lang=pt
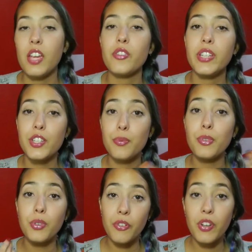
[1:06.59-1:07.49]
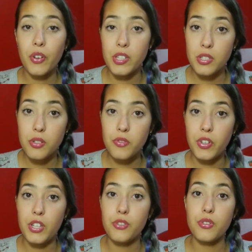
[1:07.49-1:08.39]
eu vou ter que diminuir a frequência dos
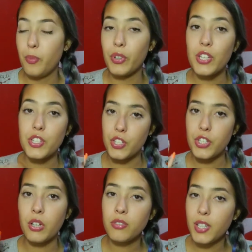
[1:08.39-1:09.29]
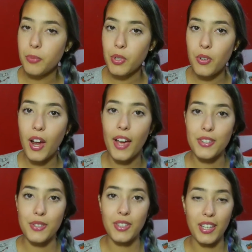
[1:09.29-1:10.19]
vídeos, porque porque, gente, é um tempo que eu
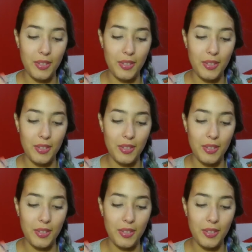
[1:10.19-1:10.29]
gasto, né?